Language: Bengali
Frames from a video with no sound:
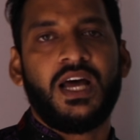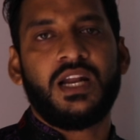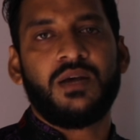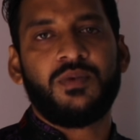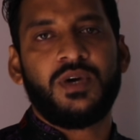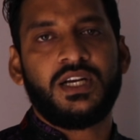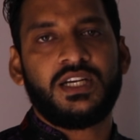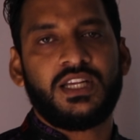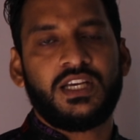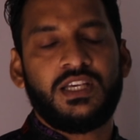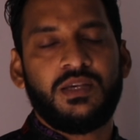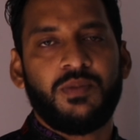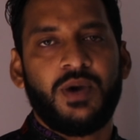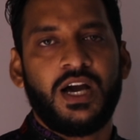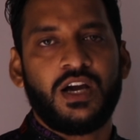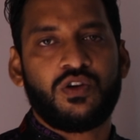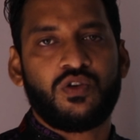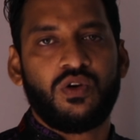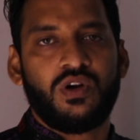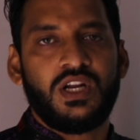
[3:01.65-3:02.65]
মালামালটাকে
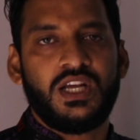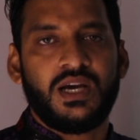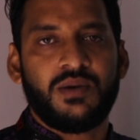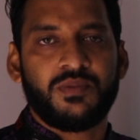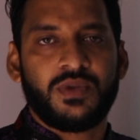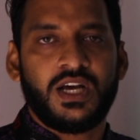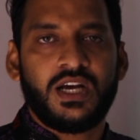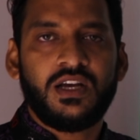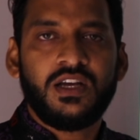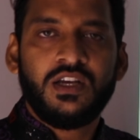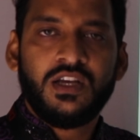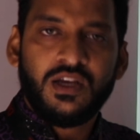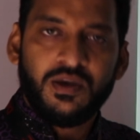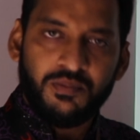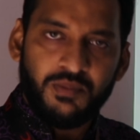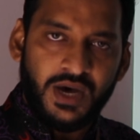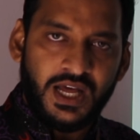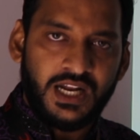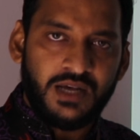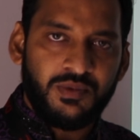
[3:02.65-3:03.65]
ভাগ করলে আমরা
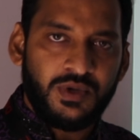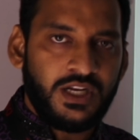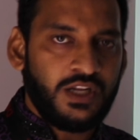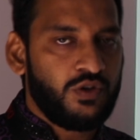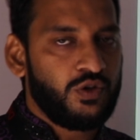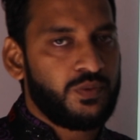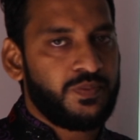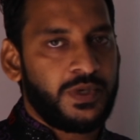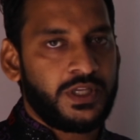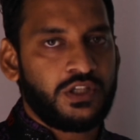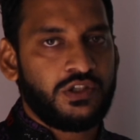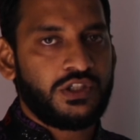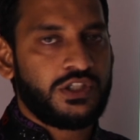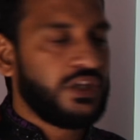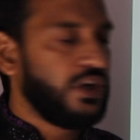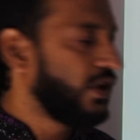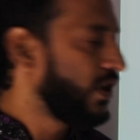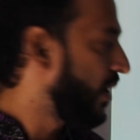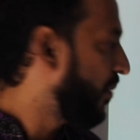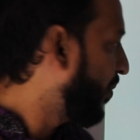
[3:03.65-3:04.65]
মালামালের
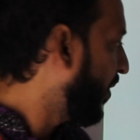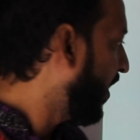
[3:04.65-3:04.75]
উৎপাদনশীলতা